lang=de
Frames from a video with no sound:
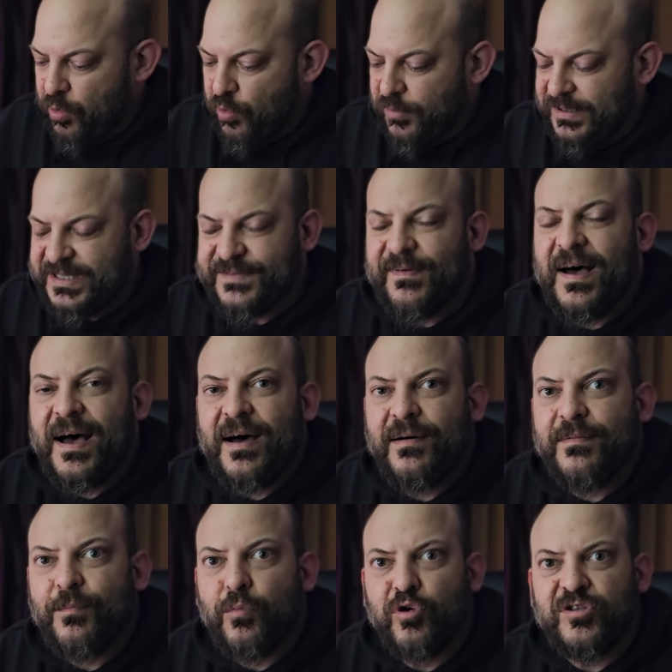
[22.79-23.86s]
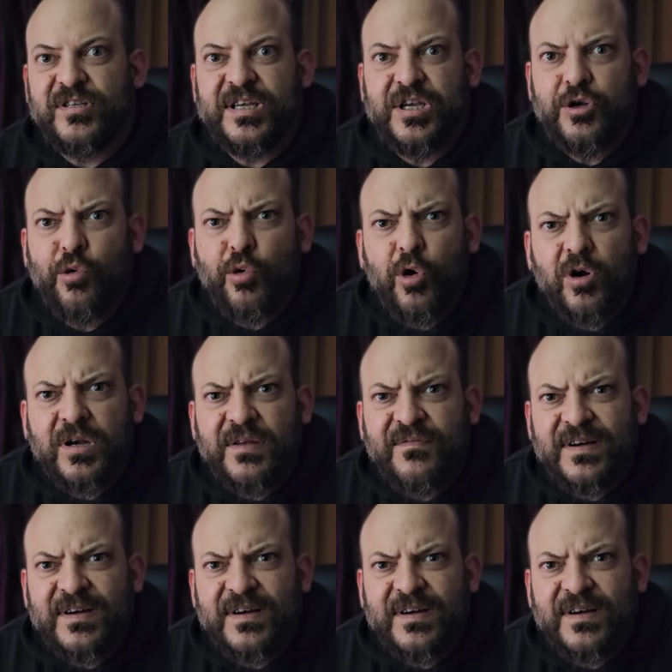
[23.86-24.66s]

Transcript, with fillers: Und zwar musste ich nur noch die